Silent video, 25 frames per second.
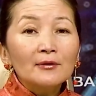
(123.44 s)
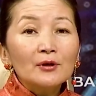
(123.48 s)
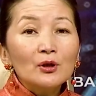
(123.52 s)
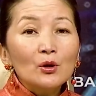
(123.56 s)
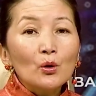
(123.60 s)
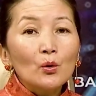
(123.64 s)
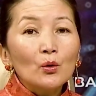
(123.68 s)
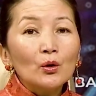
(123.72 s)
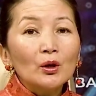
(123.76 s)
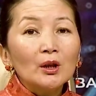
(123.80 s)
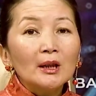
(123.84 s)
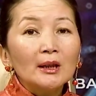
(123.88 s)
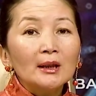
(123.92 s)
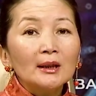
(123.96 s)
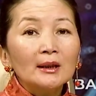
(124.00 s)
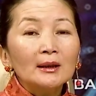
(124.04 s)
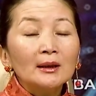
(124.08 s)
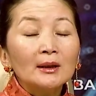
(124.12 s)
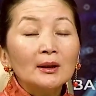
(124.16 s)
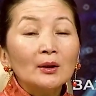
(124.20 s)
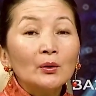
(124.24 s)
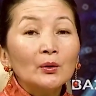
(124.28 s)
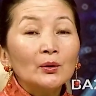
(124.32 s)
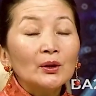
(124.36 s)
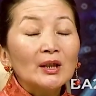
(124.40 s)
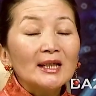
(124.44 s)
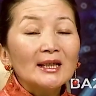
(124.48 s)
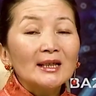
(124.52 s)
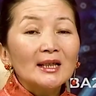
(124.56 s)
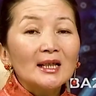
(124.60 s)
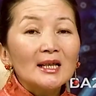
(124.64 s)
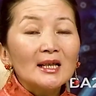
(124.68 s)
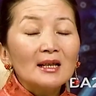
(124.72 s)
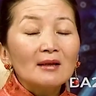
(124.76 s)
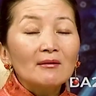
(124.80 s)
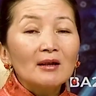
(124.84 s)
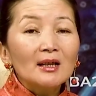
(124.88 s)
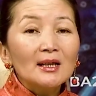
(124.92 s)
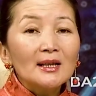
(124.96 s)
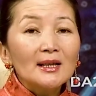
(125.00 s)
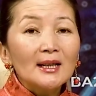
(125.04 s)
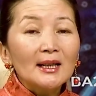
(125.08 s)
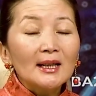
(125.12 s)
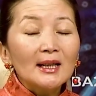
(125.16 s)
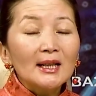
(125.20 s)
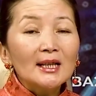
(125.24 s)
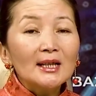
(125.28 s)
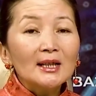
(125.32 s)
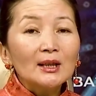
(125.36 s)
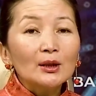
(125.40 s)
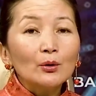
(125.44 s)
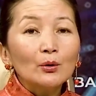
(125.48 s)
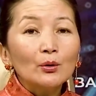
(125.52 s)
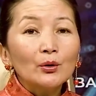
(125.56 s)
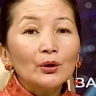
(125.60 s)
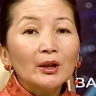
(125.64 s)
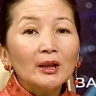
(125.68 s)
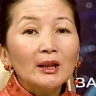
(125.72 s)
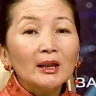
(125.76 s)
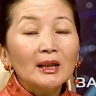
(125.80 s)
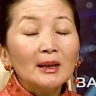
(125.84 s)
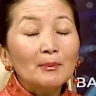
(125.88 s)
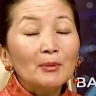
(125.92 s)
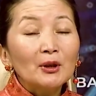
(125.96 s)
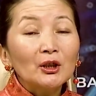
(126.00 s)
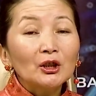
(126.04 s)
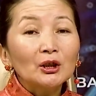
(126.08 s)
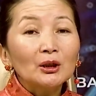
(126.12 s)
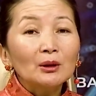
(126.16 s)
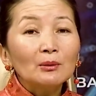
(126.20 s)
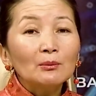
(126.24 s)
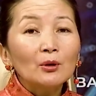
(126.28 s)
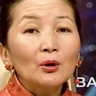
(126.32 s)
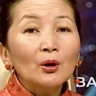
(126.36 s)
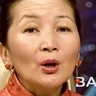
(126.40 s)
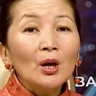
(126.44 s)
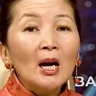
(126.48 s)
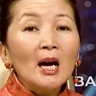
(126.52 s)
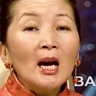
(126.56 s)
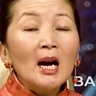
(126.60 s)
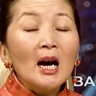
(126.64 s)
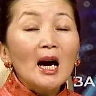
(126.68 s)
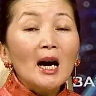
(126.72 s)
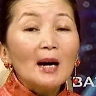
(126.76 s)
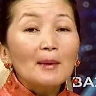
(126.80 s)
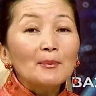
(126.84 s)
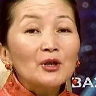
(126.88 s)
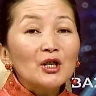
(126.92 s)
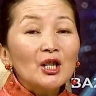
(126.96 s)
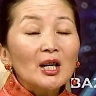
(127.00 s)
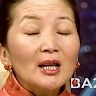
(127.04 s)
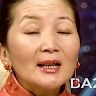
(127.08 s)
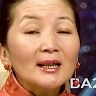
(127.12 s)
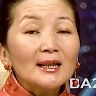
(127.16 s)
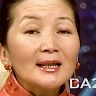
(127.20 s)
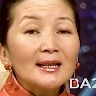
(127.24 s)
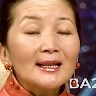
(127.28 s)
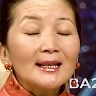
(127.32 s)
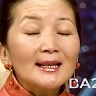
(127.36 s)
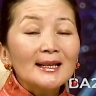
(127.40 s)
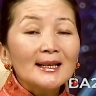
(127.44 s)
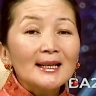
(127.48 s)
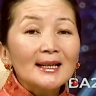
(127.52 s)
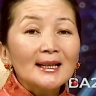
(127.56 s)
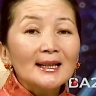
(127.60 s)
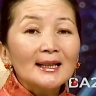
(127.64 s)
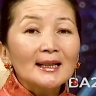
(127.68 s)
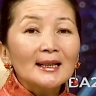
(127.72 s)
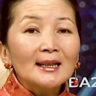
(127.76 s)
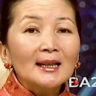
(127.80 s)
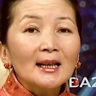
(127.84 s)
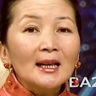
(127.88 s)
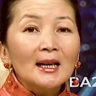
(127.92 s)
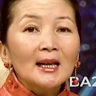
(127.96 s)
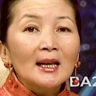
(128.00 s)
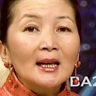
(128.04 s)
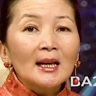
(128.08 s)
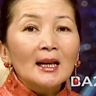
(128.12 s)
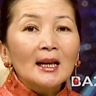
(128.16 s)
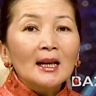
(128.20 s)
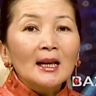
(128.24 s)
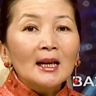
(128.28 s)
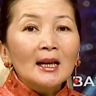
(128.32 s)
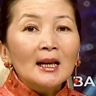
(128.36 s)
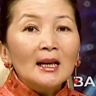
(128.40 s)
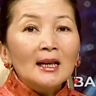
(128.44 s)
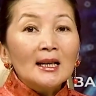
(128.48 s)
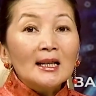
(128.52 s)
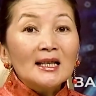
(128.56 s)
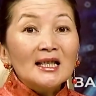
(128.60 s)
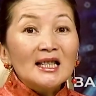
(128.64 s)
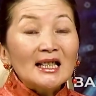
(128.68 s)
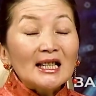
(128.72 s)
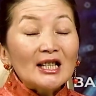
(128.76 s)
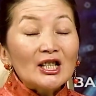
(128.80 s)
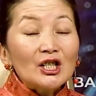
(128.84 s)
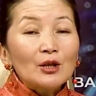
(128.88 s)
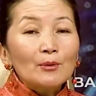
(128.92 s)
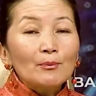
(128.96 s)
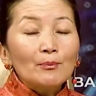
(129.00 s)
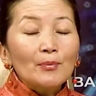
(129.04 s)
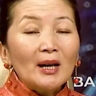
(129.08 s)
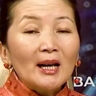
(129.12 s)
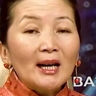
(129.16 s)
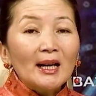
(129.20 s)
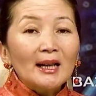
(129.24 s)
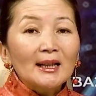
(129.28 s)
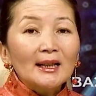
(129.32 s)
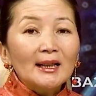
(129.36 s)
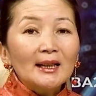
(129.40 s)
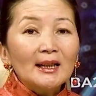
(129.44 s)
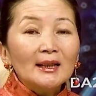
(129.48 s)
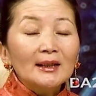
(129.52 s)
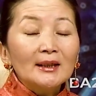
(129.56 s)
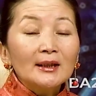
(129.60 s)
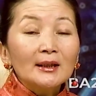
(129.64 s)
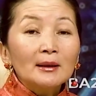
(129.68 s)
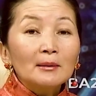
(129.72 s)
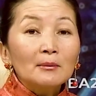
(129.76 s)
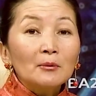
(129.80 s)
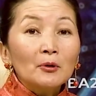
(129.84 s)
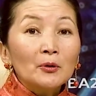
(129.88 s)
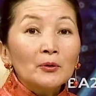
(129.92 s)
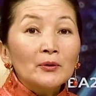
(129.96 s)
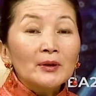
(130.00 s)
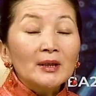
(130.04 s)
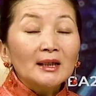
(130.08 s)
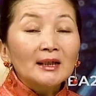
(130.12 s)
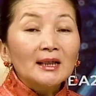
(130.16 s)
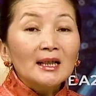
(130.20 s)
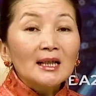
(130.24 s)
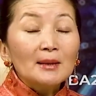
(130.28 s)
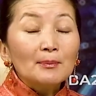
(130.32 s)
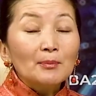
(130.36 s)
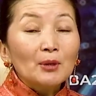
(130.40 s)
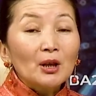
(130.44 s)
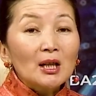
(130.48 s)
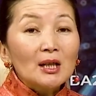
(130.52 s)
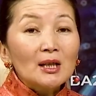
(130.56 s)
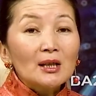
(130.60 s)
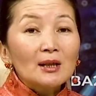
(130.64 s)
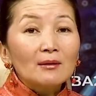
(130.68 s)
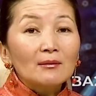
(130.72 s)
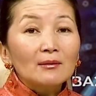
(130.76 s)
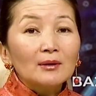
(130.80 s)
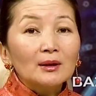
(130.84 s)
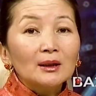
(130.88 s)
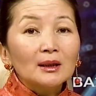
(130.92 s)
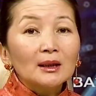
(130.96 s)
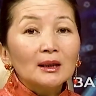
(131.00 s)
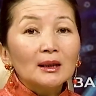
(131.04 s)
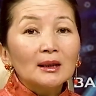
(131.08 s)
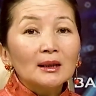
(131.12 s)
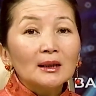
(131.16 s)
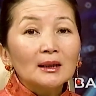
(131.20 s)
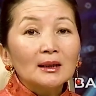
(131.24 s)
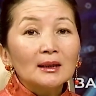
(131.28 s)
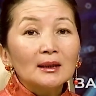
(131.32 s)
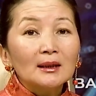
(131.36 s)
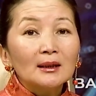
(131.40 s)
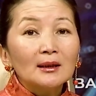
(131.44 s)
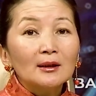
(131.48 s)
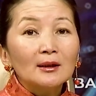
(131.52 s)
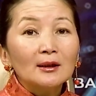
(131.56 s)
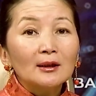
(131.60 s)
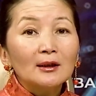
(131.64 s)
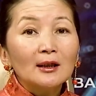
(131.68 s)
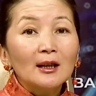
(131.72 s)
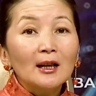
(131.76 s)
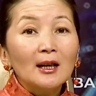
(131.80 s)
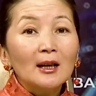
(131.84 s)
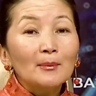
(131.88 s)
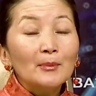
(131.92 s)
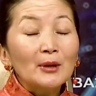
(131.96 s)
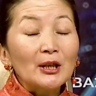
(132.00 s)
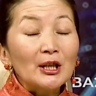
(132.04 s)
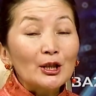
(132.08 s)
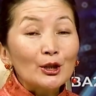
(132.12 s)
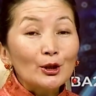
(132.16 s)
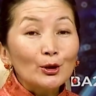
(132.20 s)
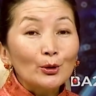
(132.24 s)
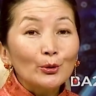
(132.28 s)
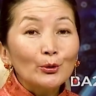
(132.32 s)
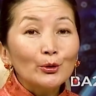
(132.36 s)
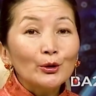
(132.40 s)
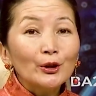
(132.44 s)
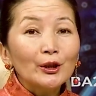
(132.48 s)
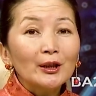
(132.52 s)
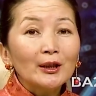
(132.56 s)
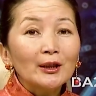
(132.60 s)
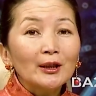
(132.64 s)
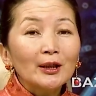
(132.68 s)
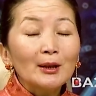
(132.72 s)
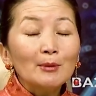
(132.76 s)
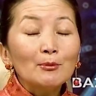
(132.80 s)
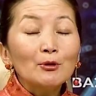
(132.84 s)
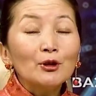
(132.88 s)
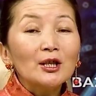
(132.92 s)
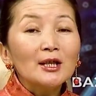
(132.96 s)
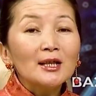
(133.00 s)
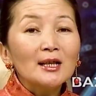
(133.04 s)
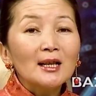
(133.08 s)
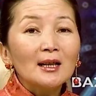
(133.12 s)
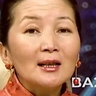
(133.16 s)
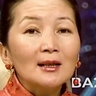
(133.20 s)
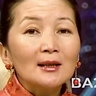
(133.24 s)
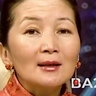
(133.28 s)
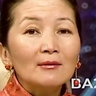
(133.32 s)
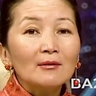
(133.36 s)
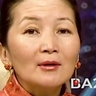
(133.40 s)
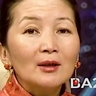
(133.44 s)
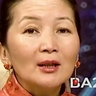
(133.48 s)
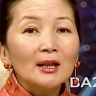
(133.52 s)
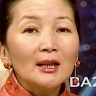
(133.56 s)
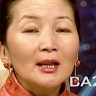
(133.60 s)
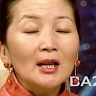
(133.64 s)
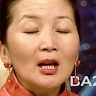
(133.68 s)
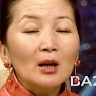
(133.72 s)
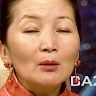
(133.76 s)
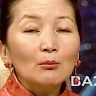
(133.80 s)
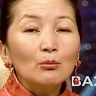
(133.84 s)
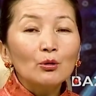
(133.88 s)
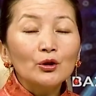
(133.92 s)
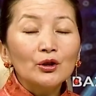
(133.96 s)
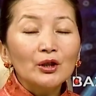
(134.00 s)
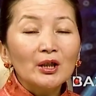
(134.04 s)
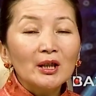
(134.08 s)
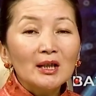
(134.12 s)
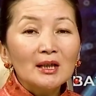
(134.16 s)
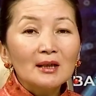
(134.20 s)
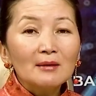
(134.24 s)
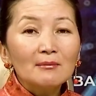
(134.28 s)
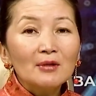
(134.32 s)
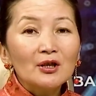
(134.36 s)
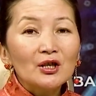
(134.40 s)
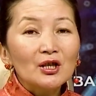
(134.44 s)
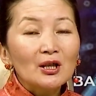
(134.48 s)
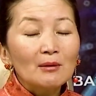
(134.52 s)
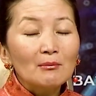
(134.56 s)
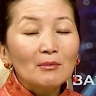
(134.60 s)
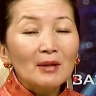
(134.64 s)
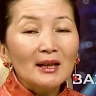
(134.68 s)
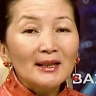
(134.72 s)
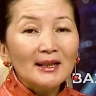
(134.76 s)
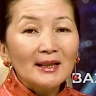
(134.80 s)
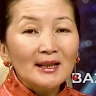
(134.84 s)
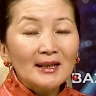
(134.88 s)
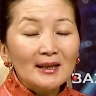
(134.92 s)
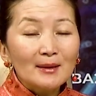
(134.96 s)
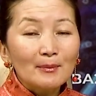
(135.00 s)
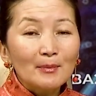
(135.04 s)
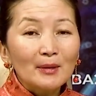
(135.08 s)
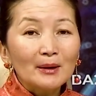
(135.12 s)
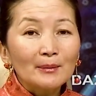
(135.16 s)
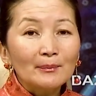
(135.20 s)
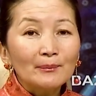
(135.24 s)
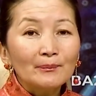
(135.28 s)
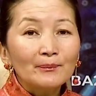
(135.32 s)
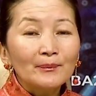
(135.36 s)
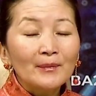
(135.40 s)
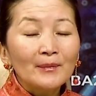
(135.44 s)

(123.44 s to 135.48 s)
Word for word: в школе, он интересовался историей, поэтому, общаясь с старшим поколением он всегда спрашивал об истории, ему рассказывали о буддизме, шаманизме.